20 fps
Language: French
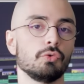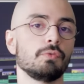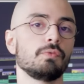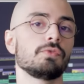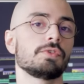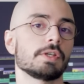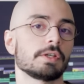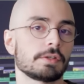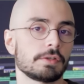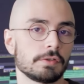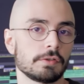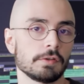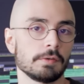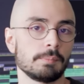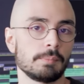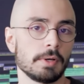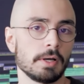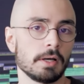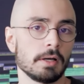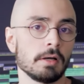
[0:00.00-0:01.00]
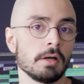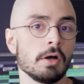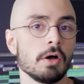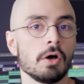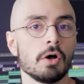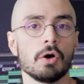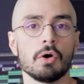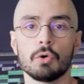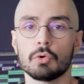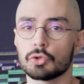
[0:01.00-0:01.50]
ne vous inquiétez pas,
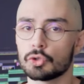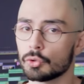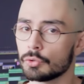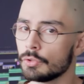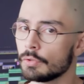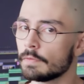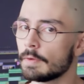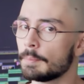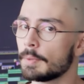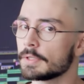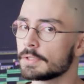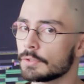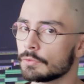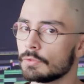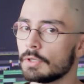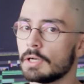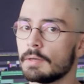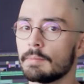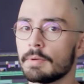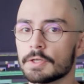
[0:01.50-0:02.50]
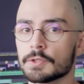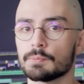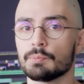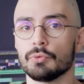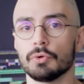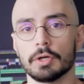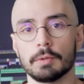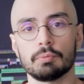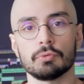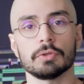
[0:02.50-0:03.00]
aujourd'hui on va partir de la base
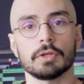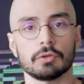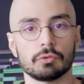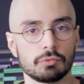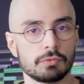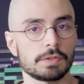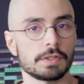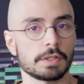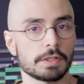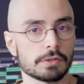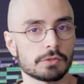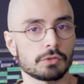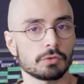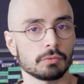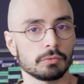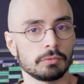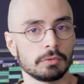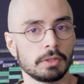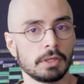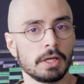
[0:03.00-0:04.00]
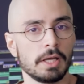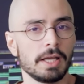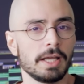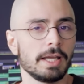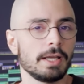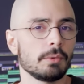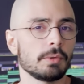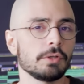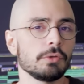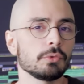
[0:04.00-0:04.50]
pour répondre à toutes ces questions.
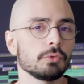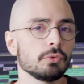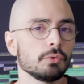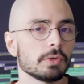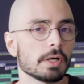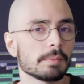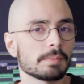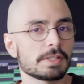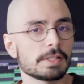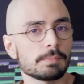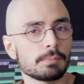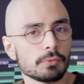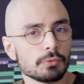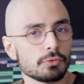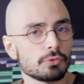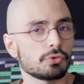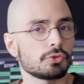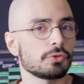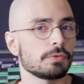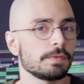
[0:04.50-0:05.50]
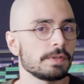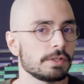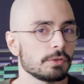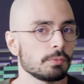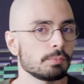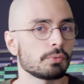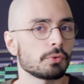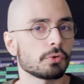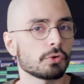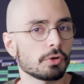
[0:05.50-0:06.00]
Éloignons-nous un petit peu du jeu
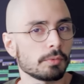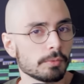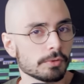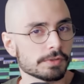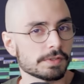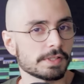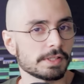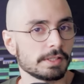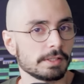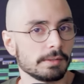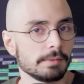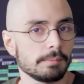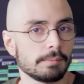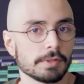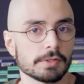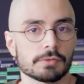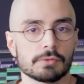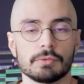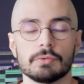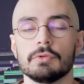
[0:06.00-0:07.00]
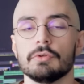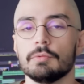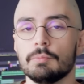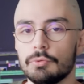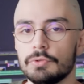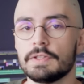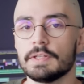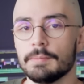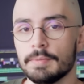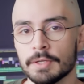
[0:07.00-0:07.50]
vidéo pour commencer, parce que le
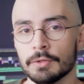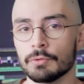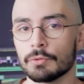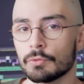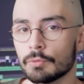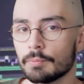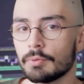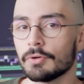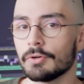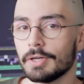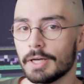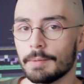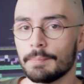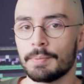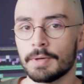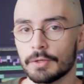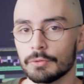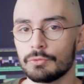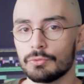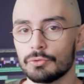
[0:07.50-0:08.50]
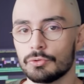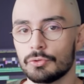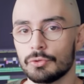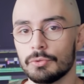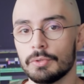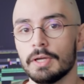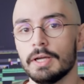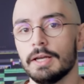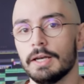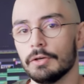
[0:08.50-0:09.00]
but est bien de comprendre la part du
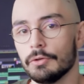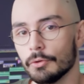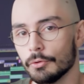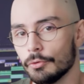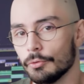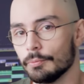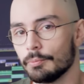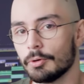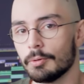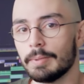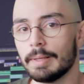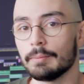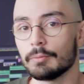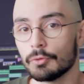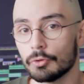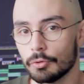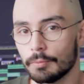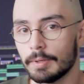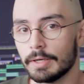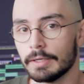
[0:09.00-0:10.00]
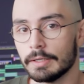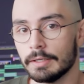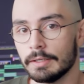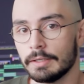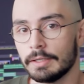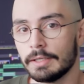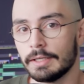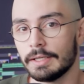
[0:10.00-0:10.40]
jeu dans le problème global.